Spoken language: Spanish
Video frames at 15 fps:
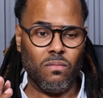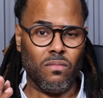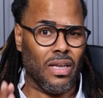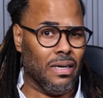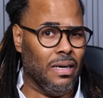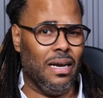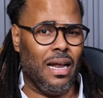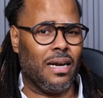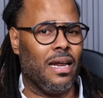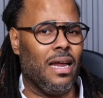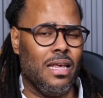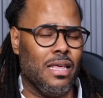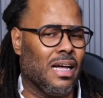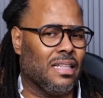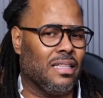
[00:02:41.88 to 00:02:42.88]
la
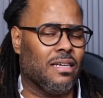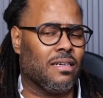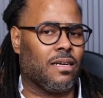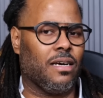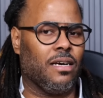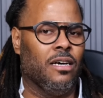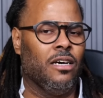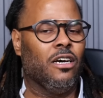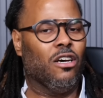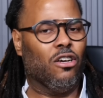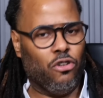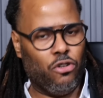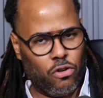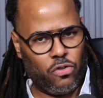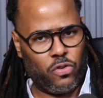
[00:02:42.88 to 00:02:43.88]
realidad es que
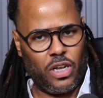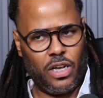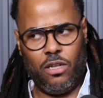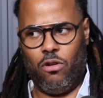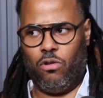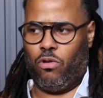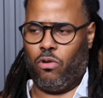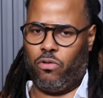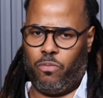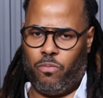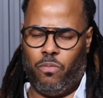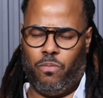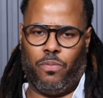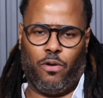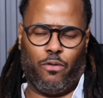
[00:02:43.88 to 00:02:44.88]
yo sé y otros
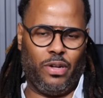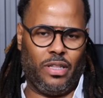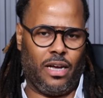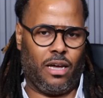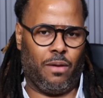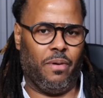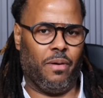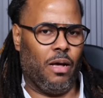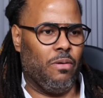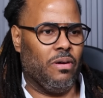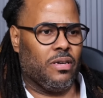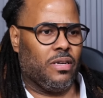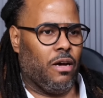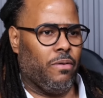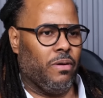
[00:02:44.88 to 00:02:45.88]
profetas que me van a ver
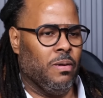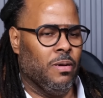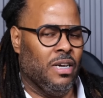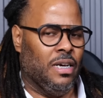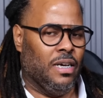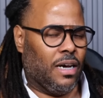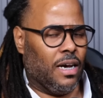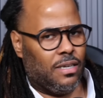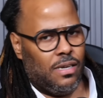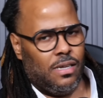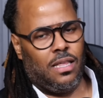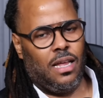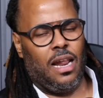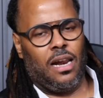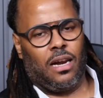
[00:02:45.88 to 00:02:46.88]
saben que
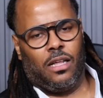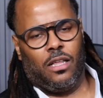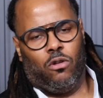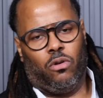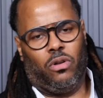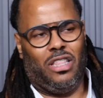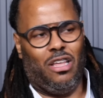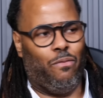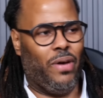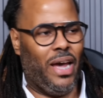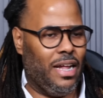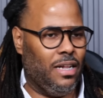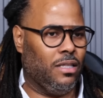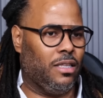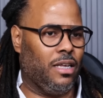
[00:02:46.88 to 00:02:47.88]
existen alrededor de
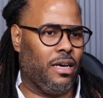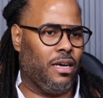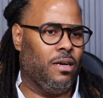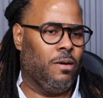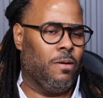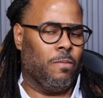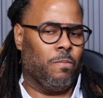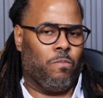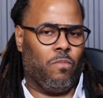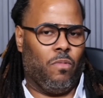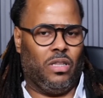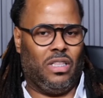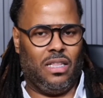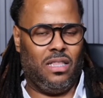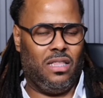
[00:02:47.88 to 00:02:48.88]
20,
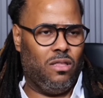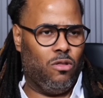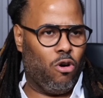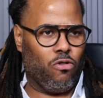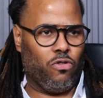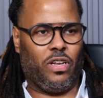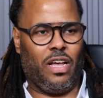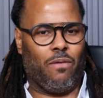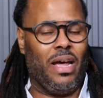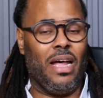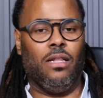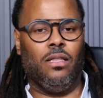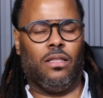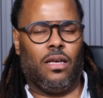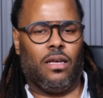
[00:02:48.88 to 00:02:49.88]
eh, de 12 a
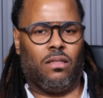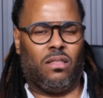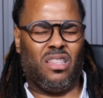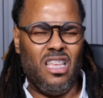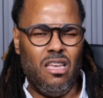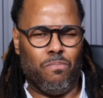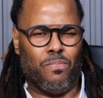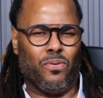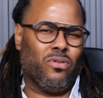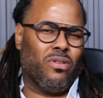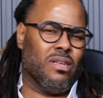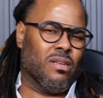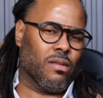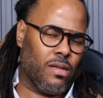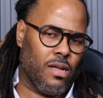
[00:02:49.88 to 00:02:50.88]
20 tipos
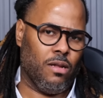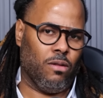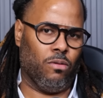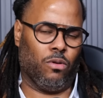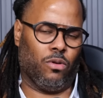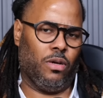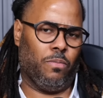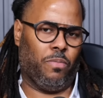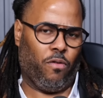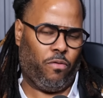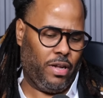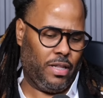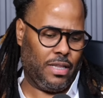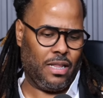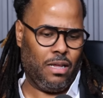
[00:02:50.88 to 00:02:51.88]
distintos de
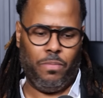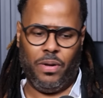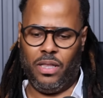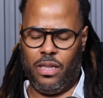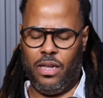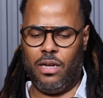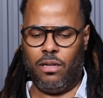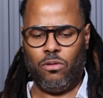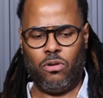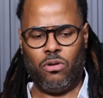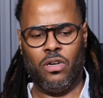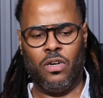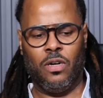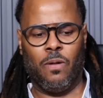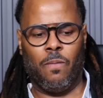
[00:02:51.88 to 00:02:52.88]
profetas, dependiendo
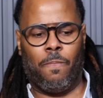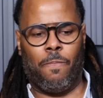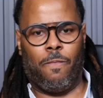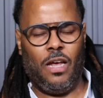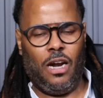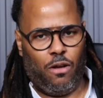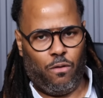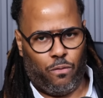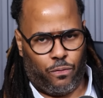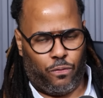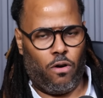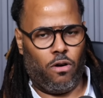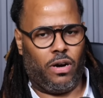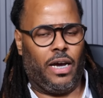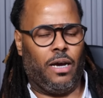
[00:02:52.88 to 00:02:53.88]
del
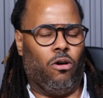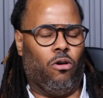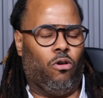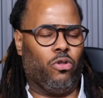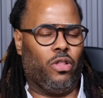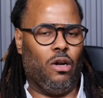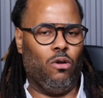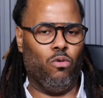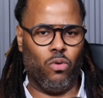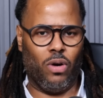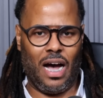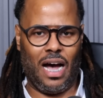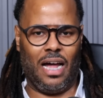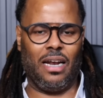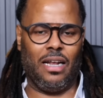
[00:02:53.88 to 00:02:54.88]
enfoque o del
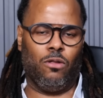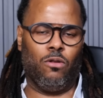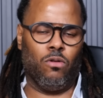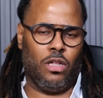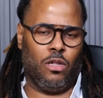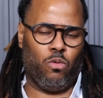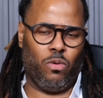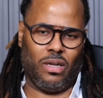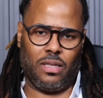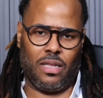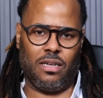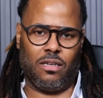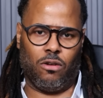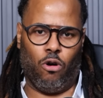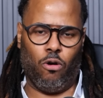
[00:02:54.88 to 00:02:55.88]
lugar en donde tú
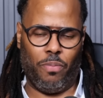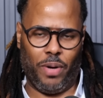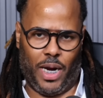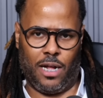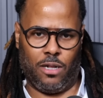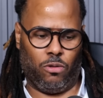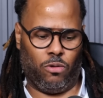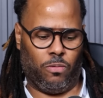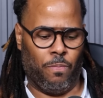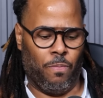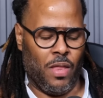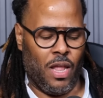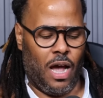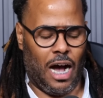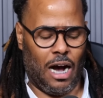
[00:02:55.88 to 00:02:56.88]
estés operando.
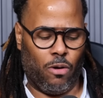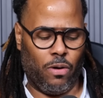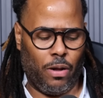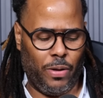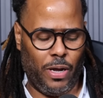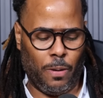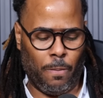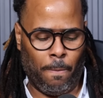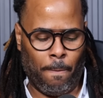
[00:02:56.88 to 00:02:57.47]
Ahora bien,